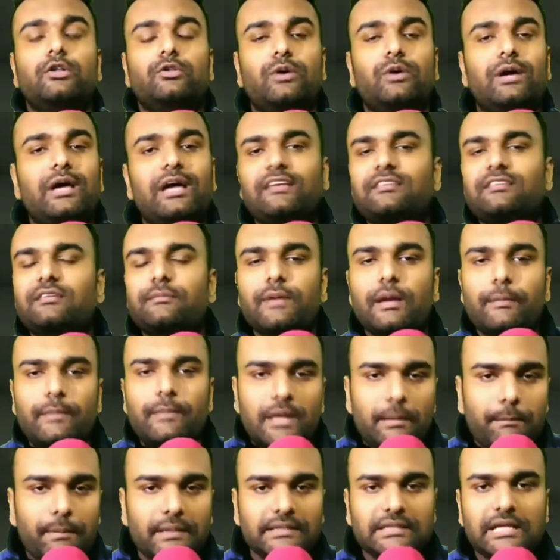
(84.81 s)
तो ऐसे में
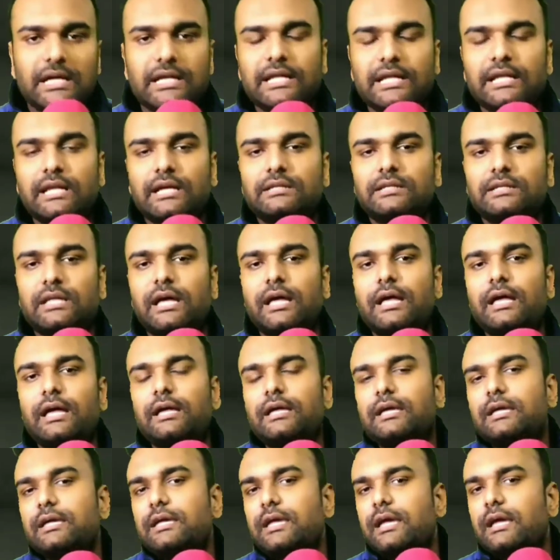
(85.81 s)
हमें ये पता नहीं लगता
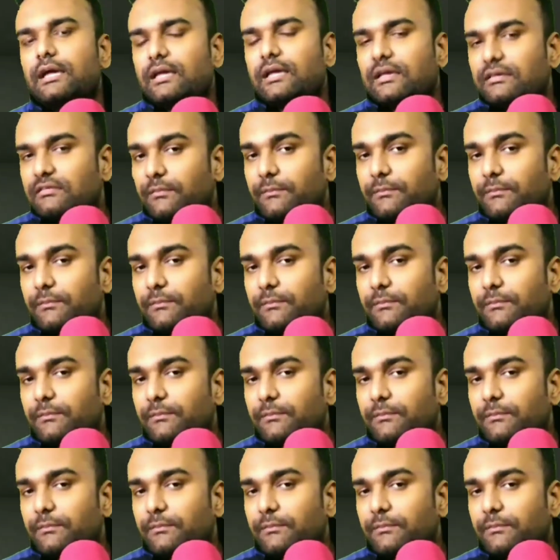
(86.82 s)
है कि ये